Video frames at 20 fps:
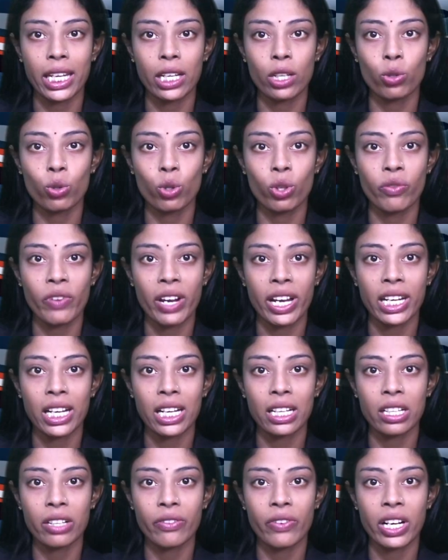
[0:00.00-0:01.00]
இருநூறு வணிக
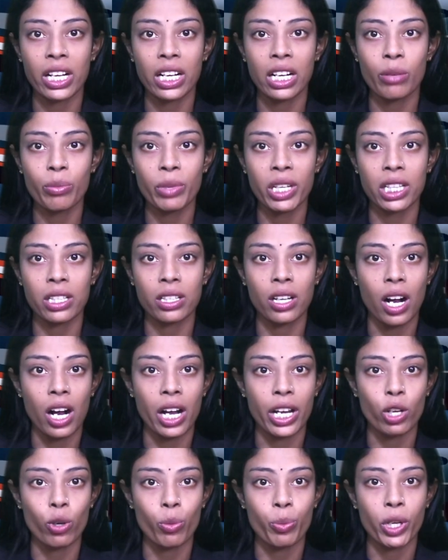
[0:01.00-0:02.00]
நிறுவனங்கள் மீது
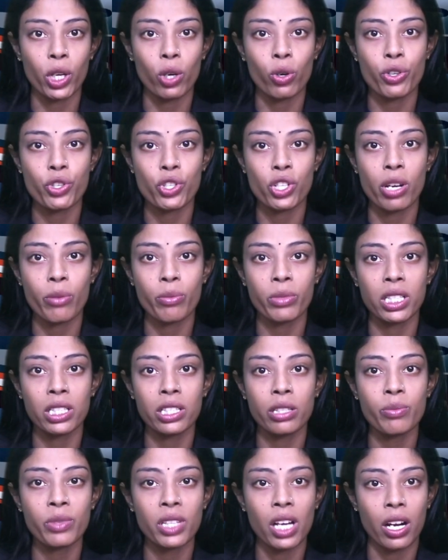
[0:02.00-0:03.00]
ஐரோப்பிய ஒன்றியம்
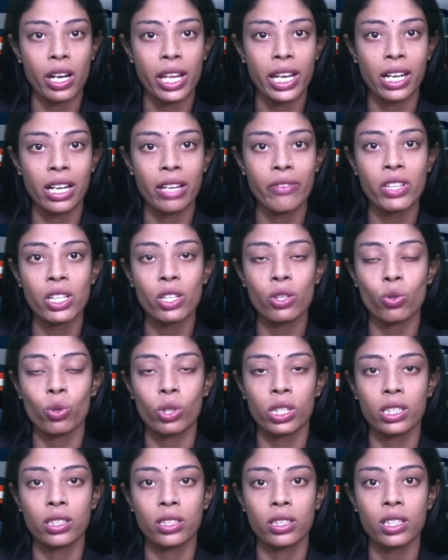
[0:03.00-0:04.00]
மீண்டும் தடைகளை
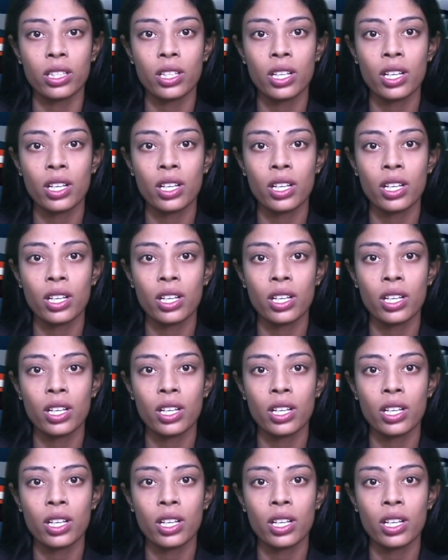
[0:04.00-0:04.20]
விதித்துள்ளது